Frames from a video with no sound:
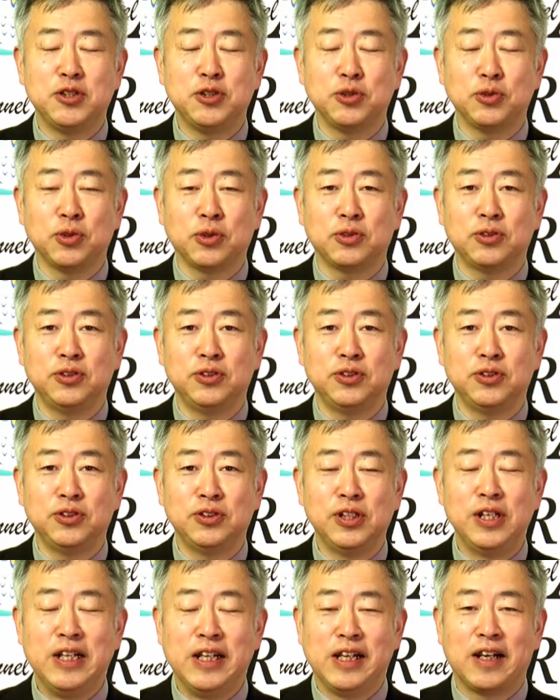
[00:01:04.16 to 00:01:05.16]
中毒
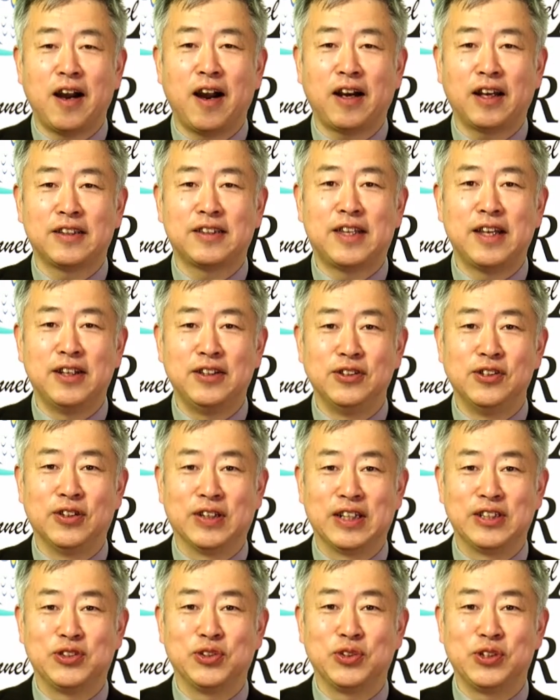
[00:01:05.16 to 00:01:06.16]
にかかっているよ
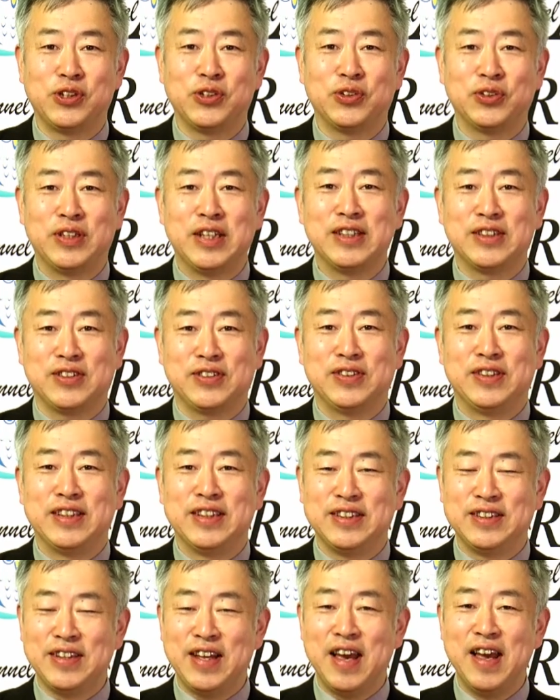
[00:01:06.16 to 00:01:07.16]
うな状況ですんで
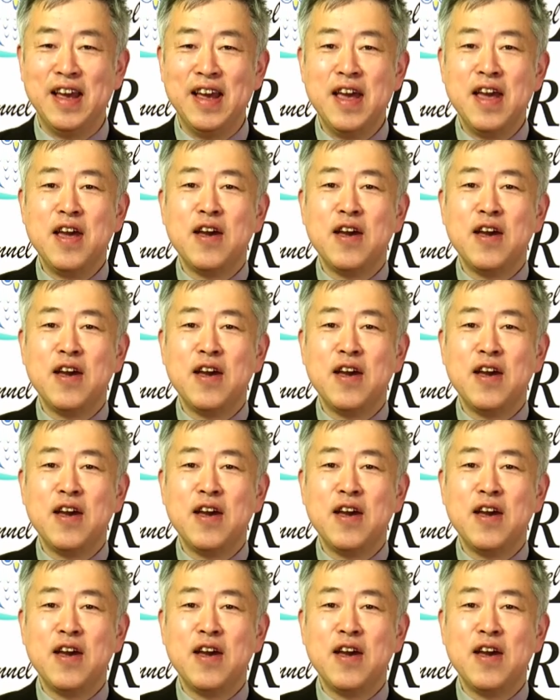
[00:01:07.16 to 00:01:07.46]
ですね、